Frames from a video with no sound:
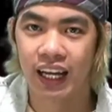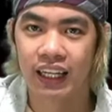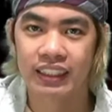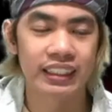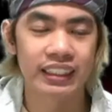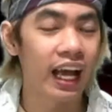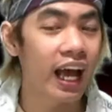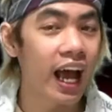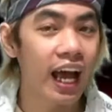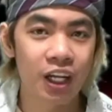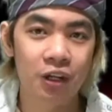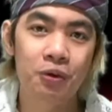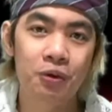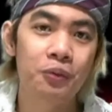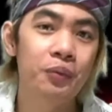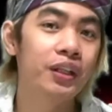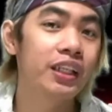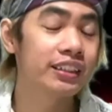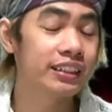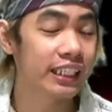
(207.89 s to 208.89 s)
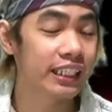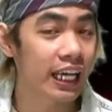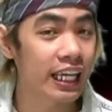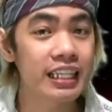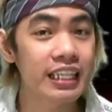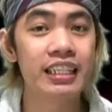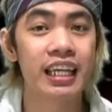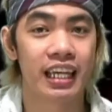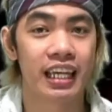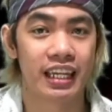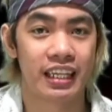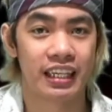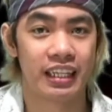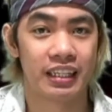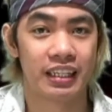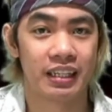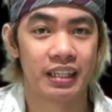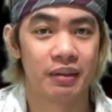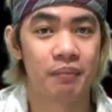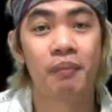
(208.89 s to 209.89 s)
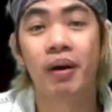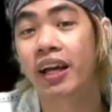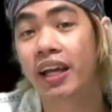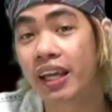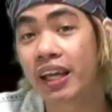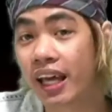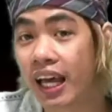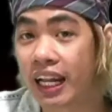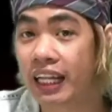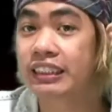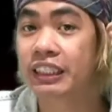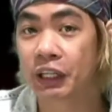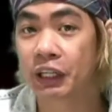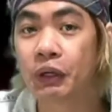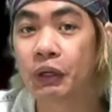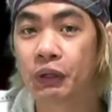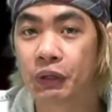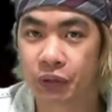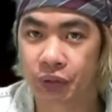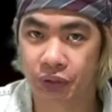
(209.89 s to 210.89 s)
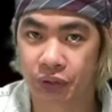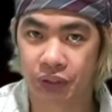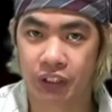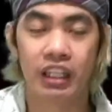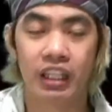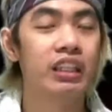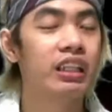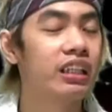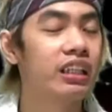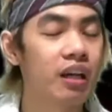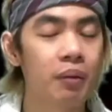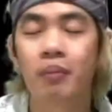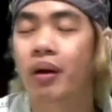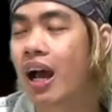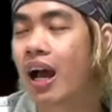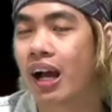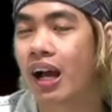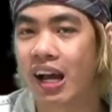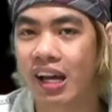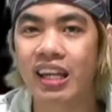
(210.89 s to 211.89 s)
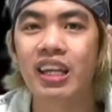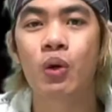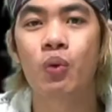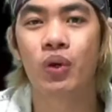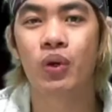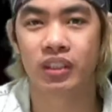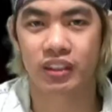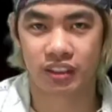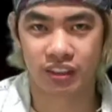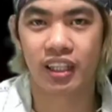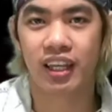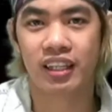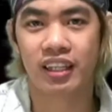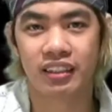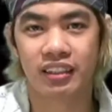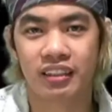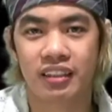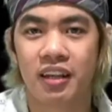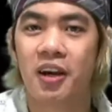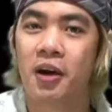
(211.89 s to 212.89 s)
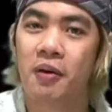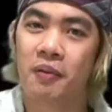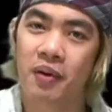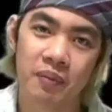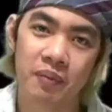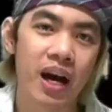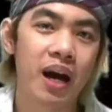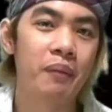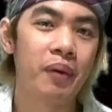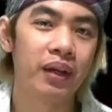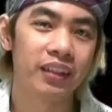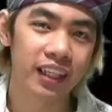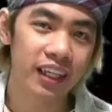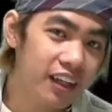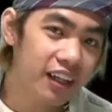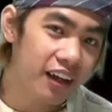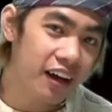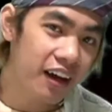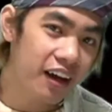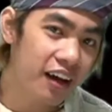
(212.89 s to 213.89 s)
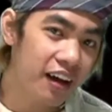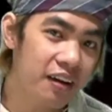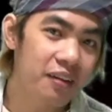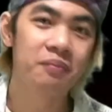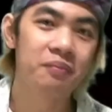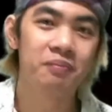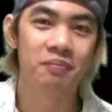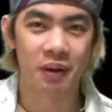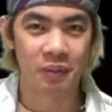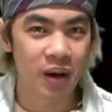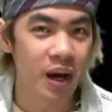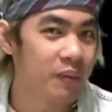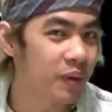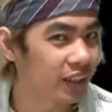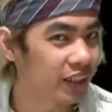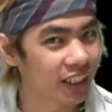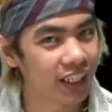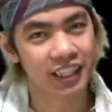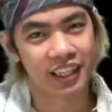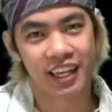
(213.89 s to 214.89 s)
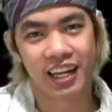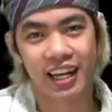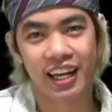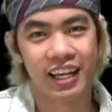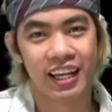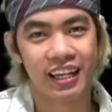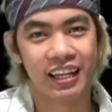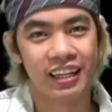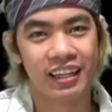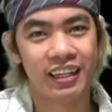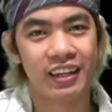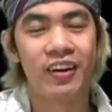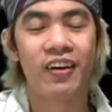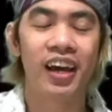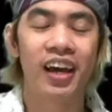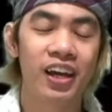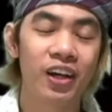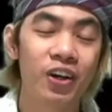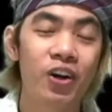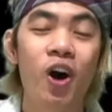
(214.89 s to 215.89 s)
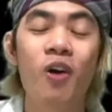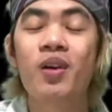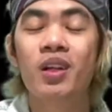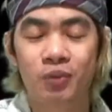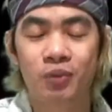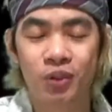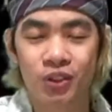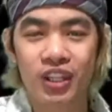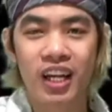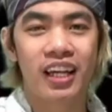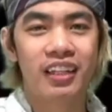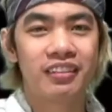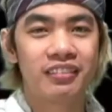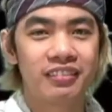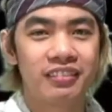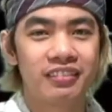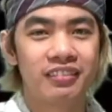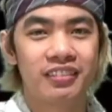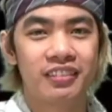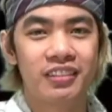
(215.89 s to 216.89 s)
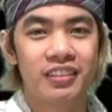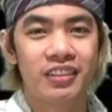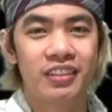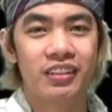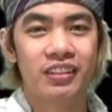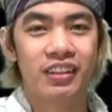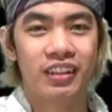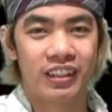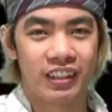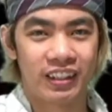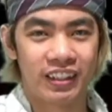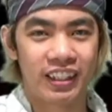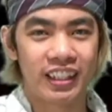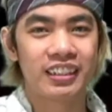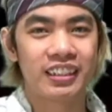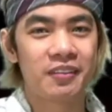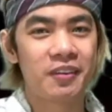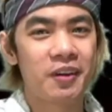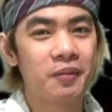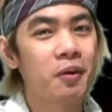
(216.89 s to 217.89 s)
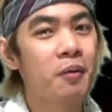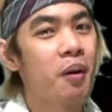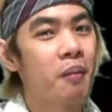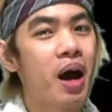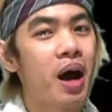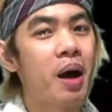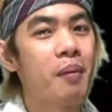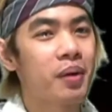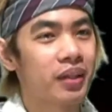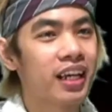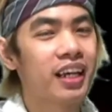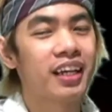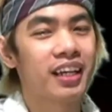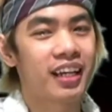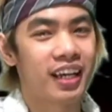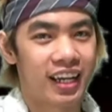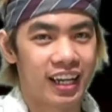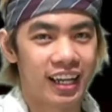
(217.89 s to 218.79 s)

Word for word: Sa ayaw mo man at sa hindi, mangyayari sa iyo yun. Hindi ka makakaiwas dyan. Mamamatay ka, mamamatay ka. Okay, comment mo dyan. Okay, sabi mo, mamamatay ka.